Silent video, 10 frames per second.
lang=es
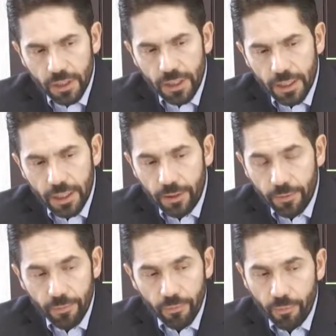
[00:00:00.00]
eh,
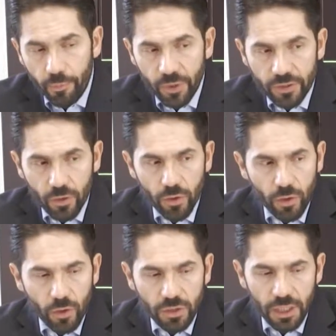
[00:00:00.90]
pues
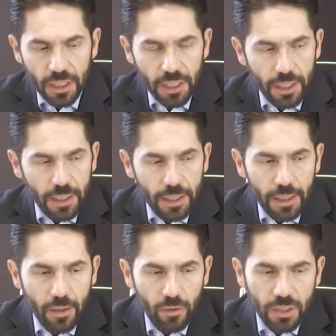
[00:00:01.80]
no, se,
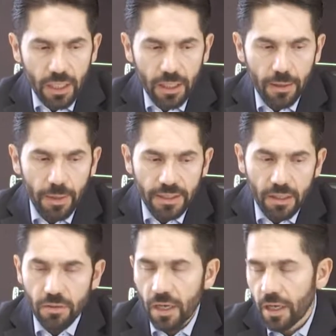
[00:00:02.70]
no se
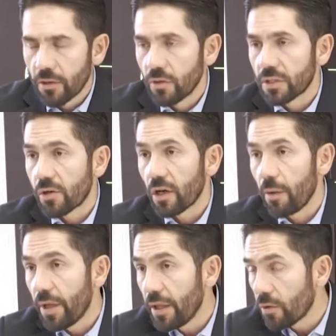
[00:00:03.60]
basaron a nuestro
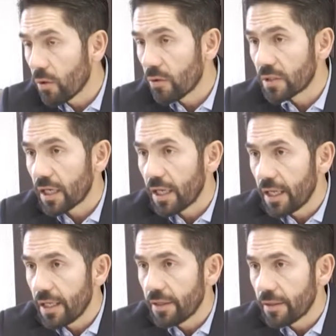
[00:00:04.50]
reglamento, a nuestra
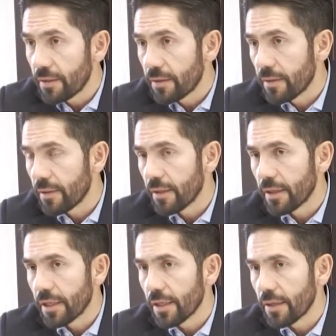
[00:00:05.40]
ley,
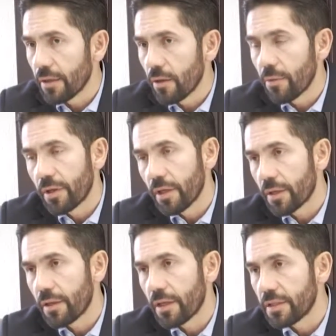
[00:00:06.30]
eh,
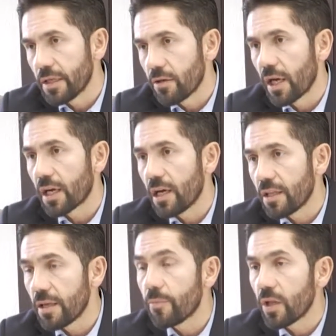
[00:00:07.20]
quisieron ganarle
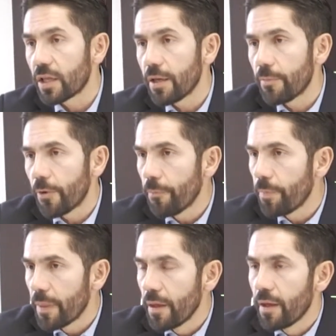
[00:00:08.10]
tiempo al tiempo,
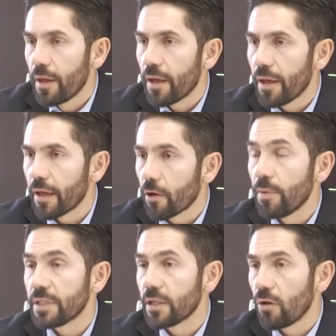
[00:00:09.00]
eh,
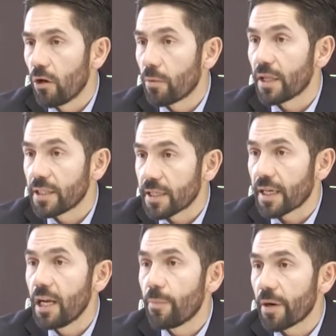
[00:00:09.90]
comenzando la obra antes de
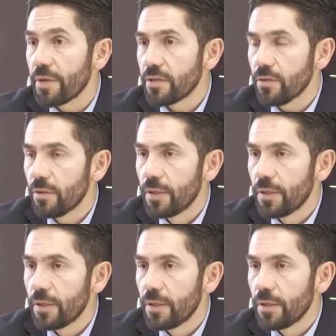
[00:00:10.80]
sacar el permiso.